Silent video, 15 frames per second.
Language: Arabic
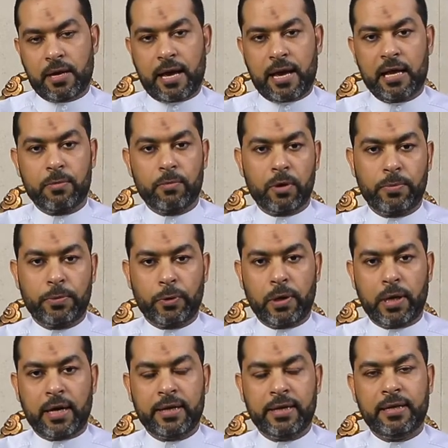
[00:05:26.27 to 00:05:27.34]
المؤمن
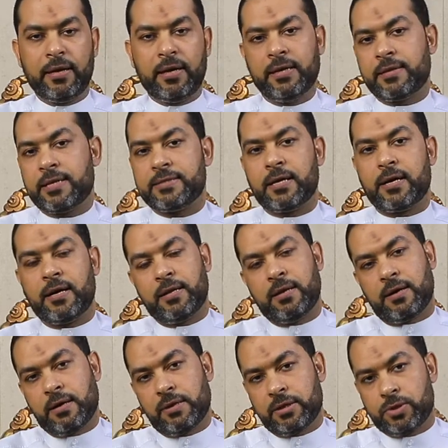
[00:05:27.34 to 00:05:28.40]
العادي لا يتساءل
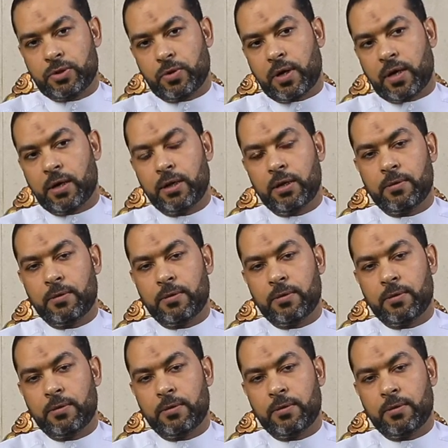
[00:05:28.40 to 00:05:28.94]
هذا السؤال